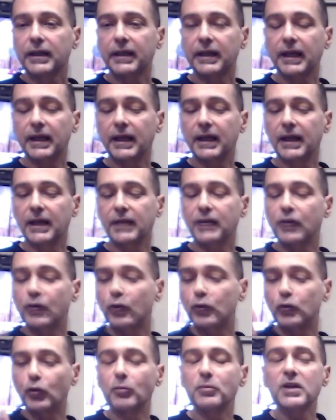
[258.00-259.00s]
che la
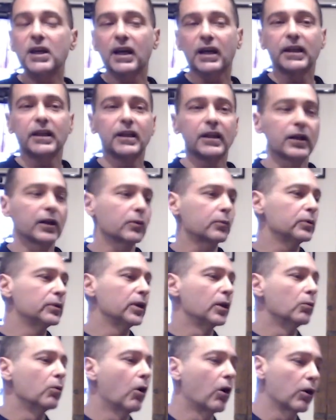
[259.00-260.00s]
dicotomia che, a cui
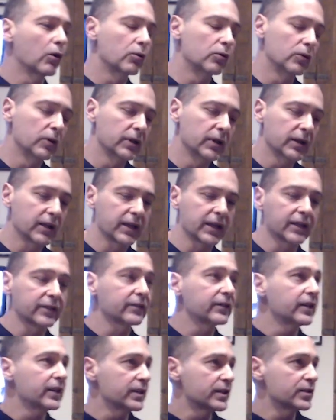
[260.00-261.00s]
dà luogo eh,
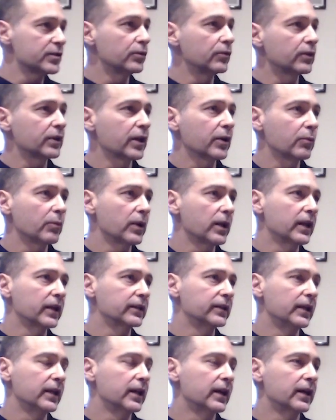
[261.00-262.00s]
Cartesio, che è quella
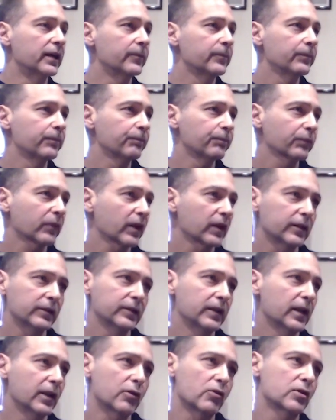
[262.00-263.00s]
della,
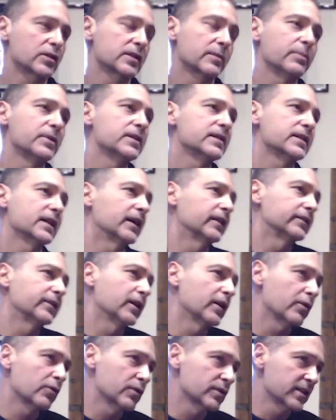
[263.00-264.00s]
della cosa pensante
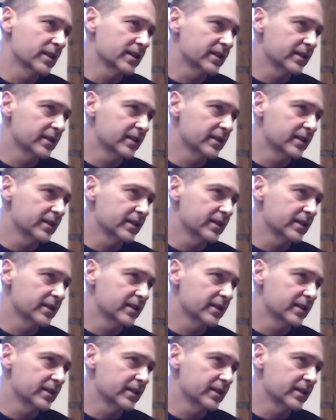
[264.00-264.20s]
e la cosa